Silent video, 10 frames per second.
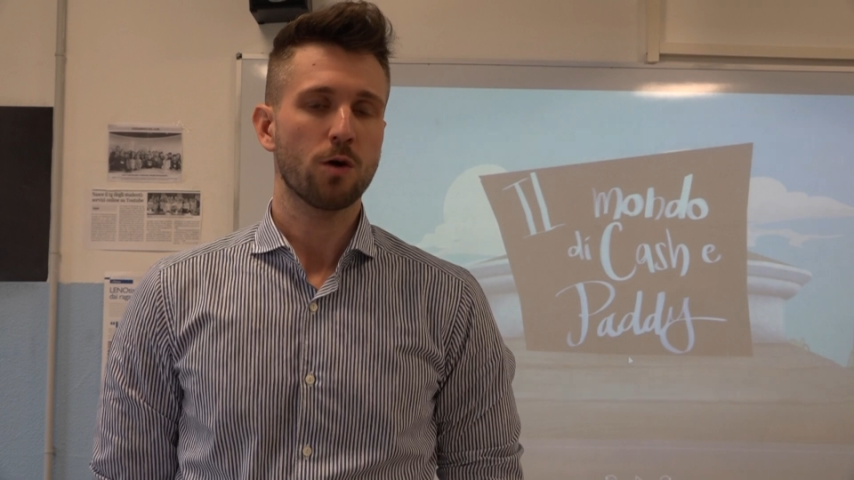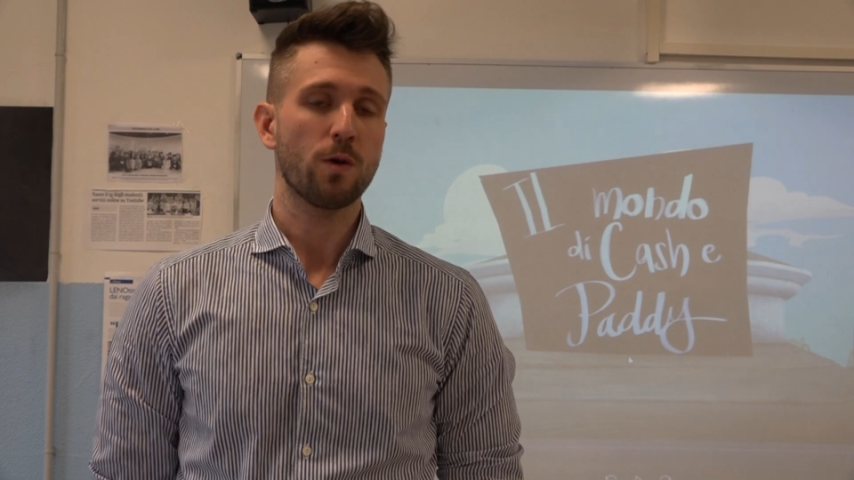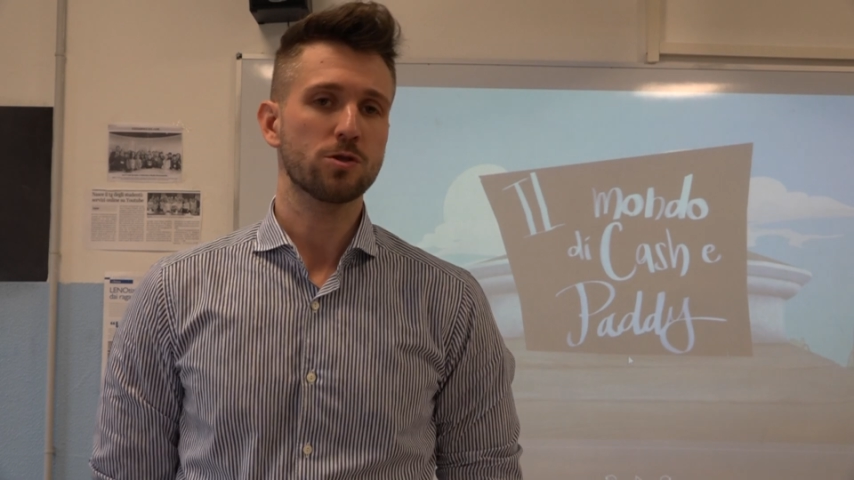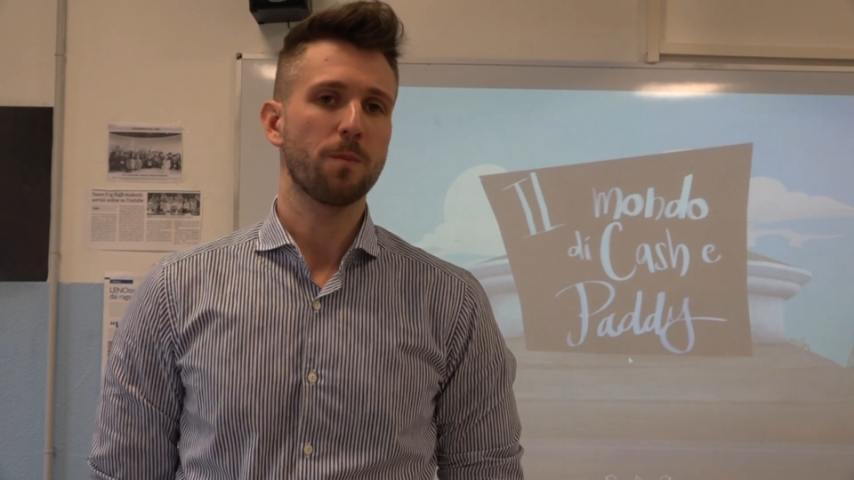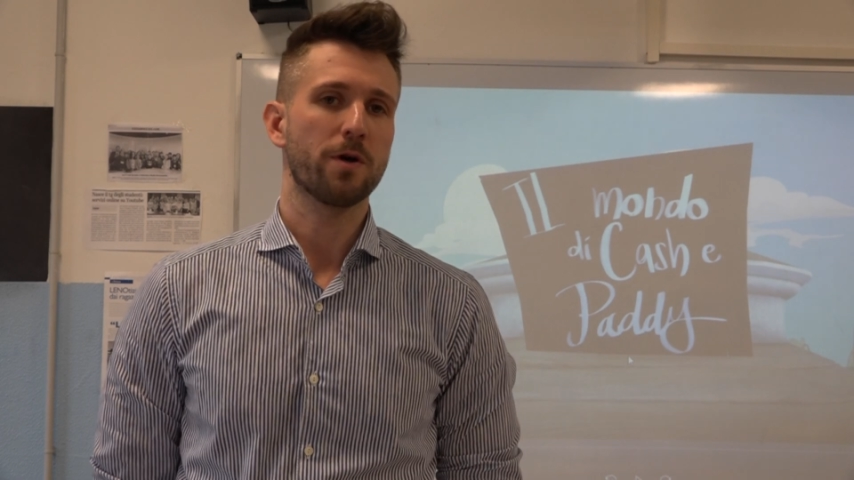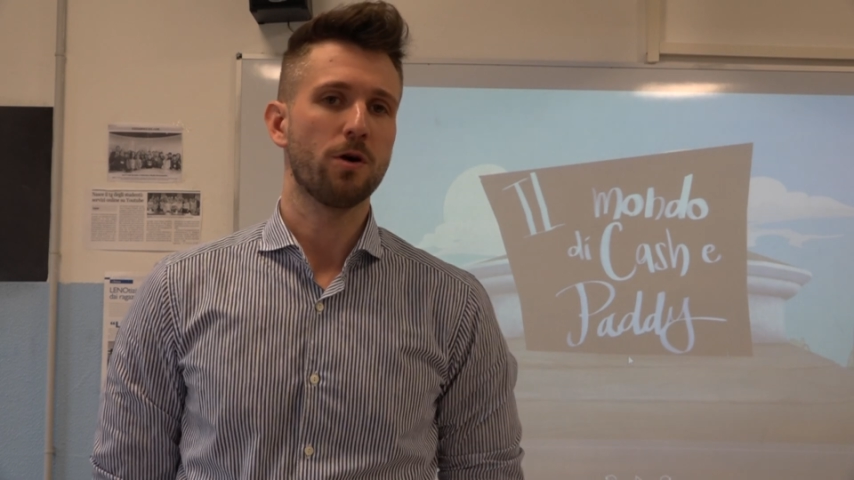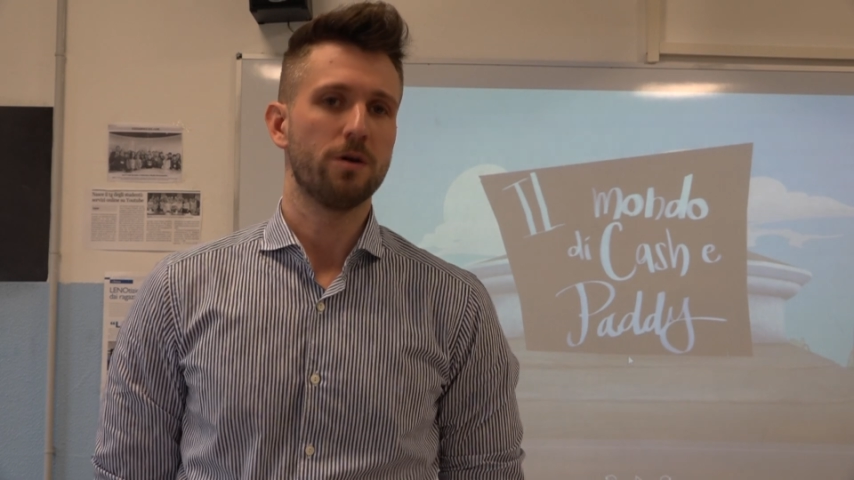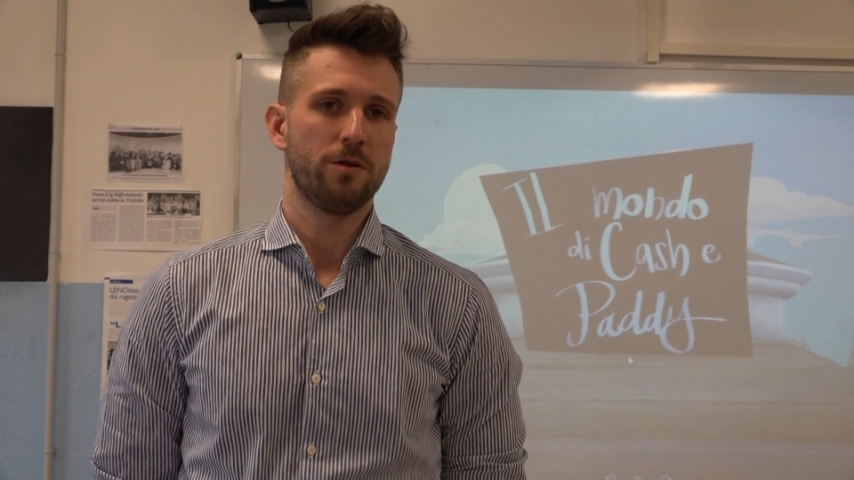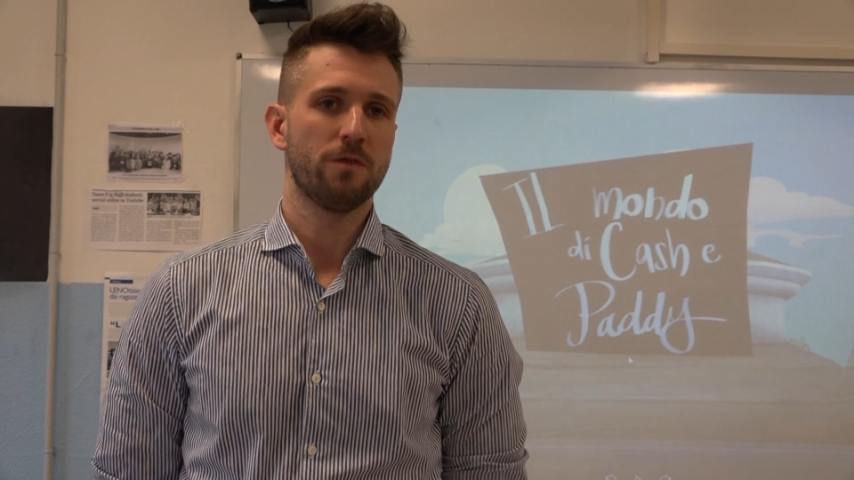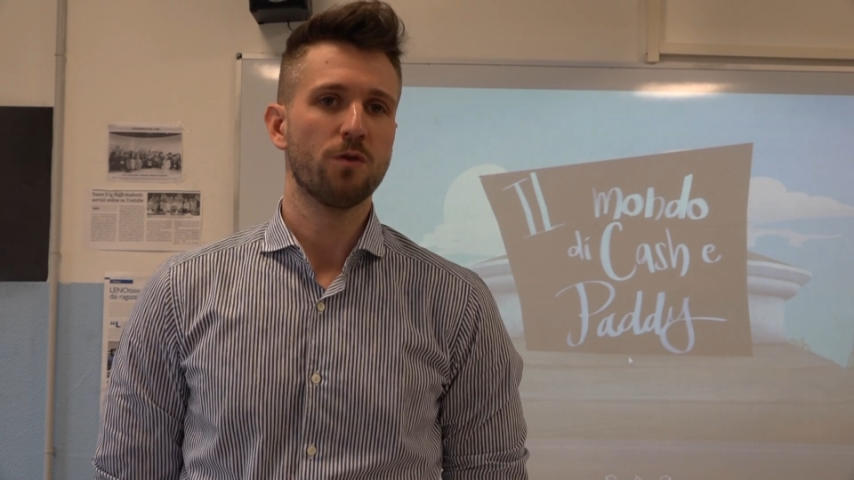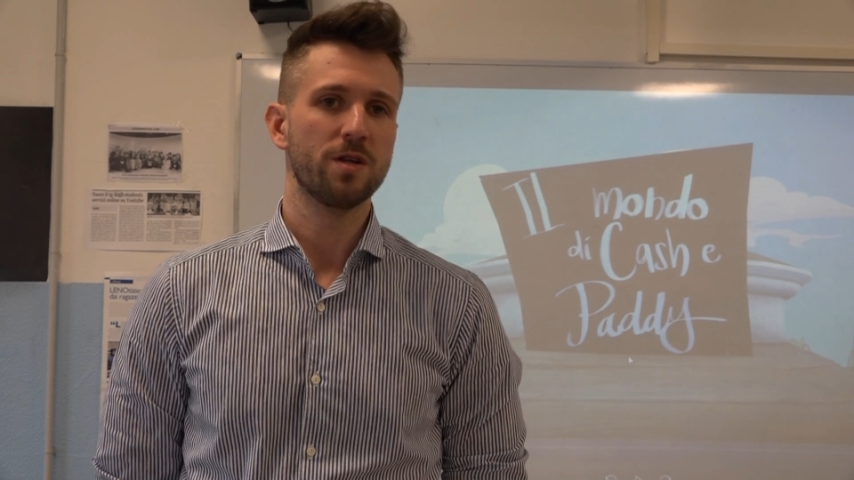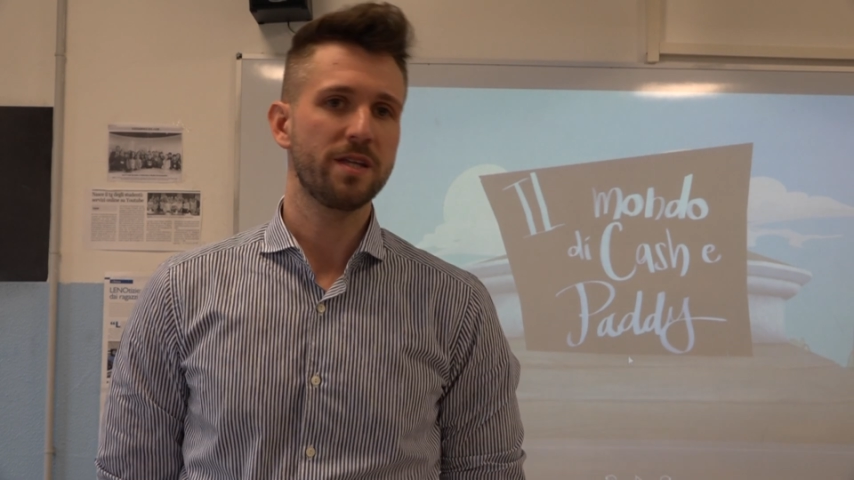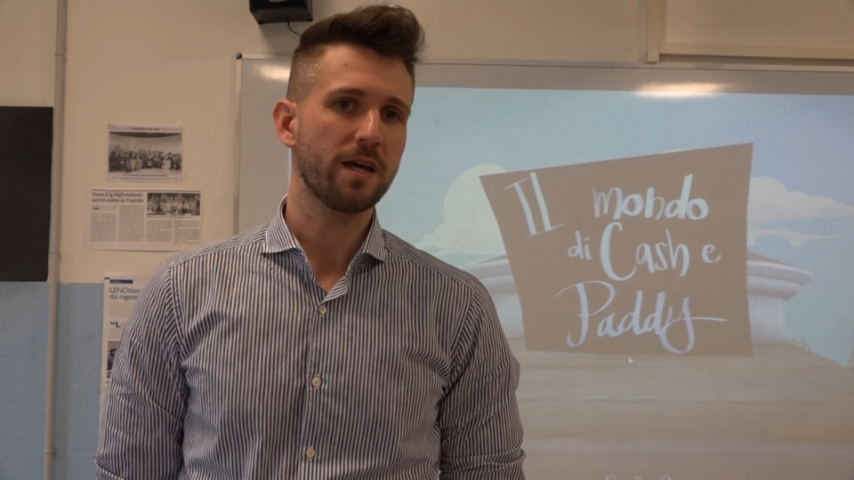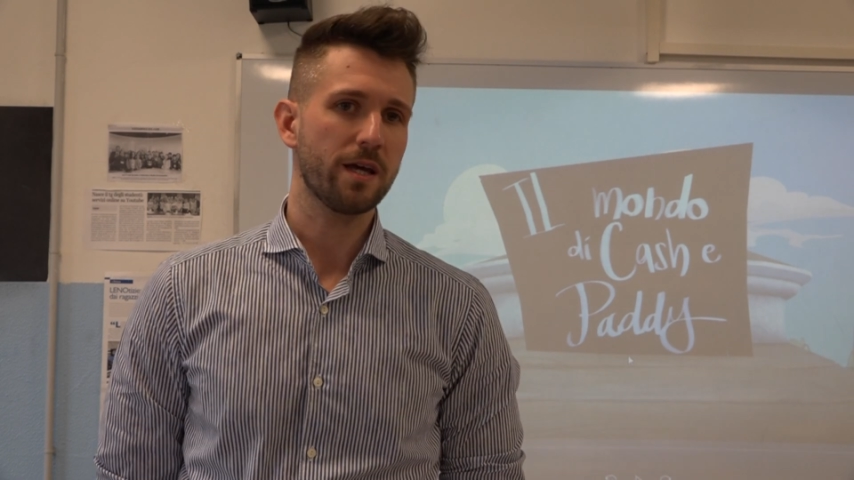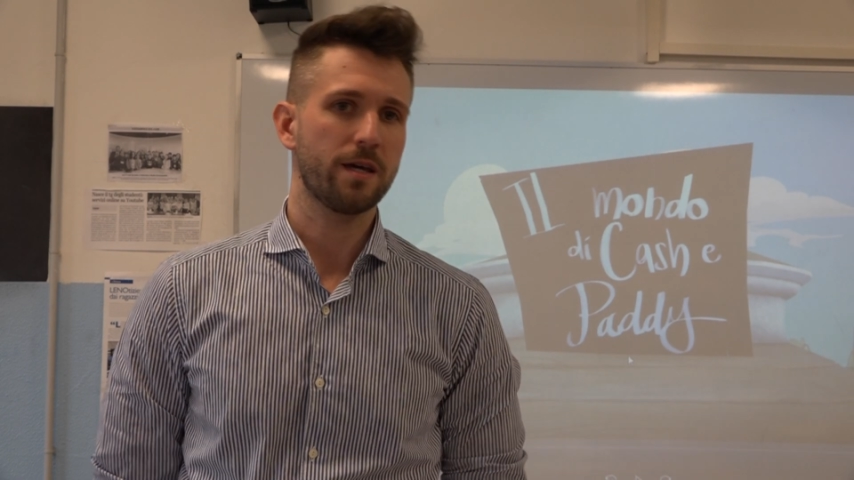Questo però non vuol
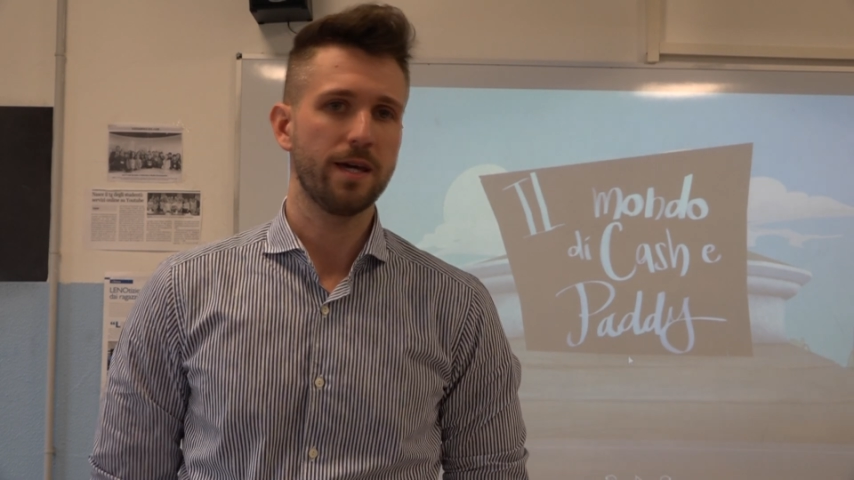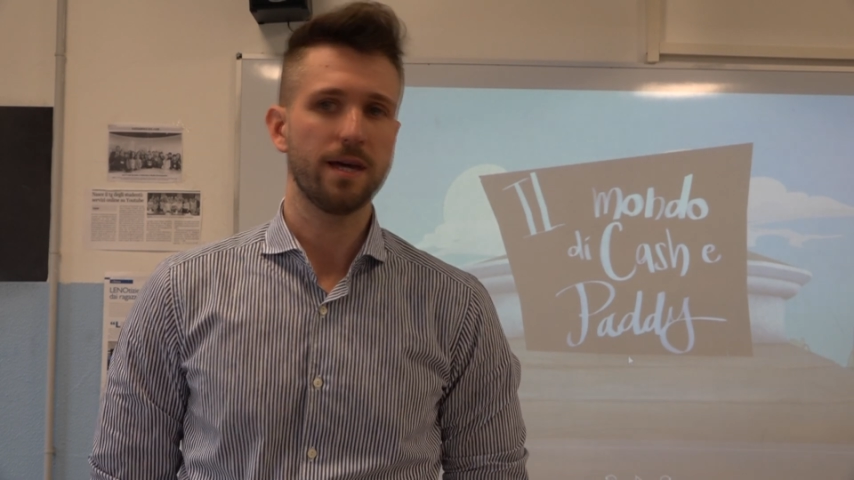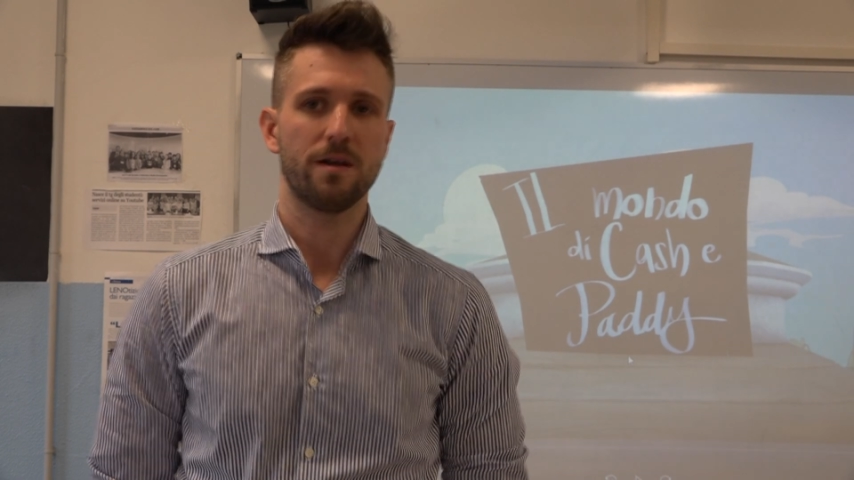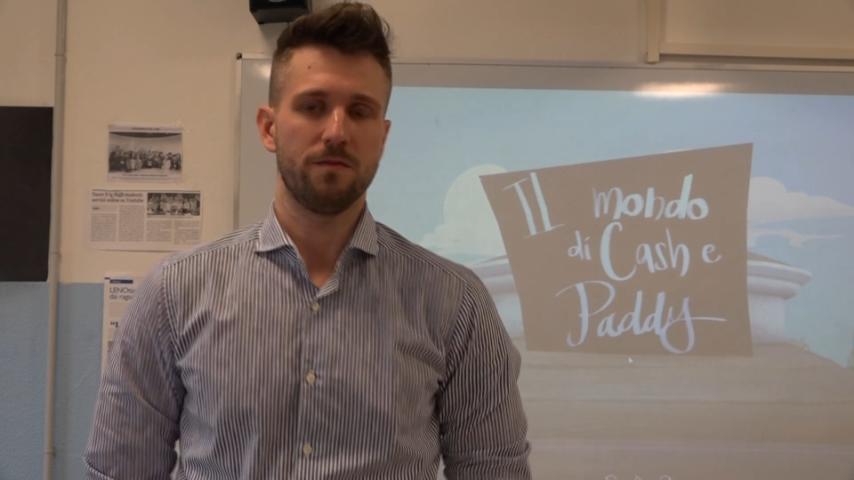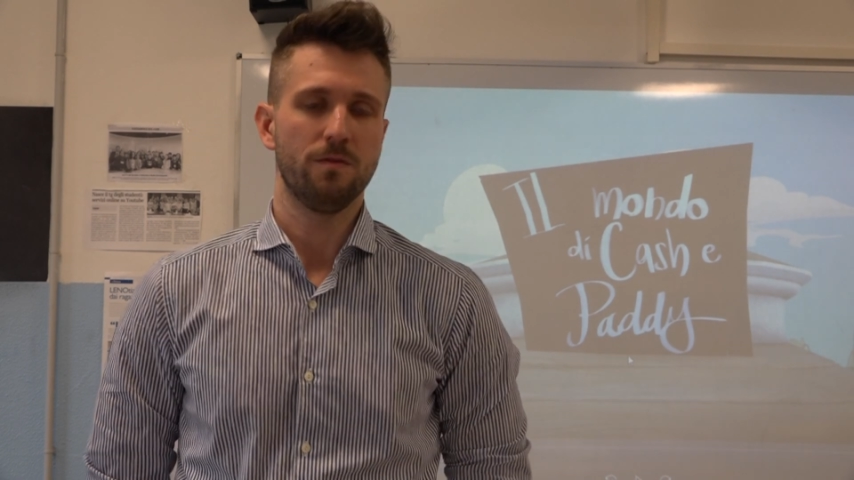dire che